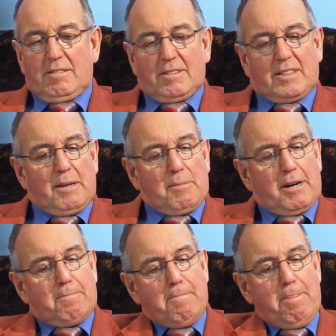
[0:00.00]
Das
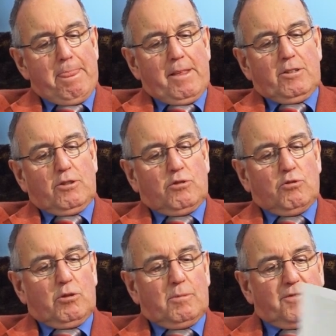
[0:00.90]
Thema
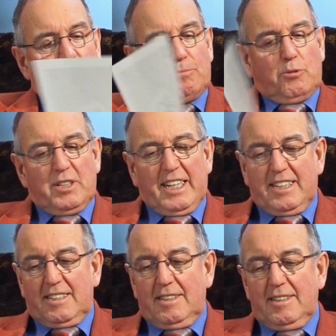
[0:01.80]

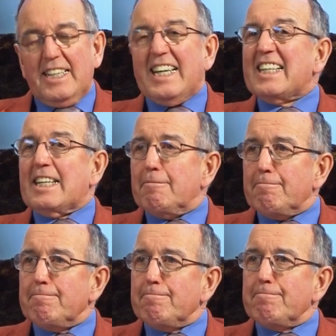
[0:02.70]
Zukunftsprojekt Erde.
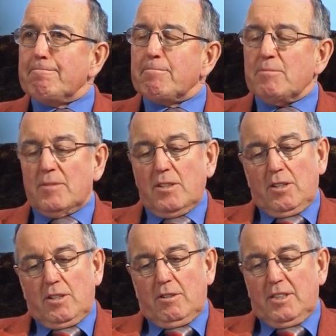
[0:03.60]

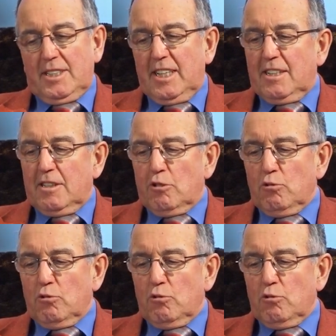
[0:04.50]
Und ich denke, es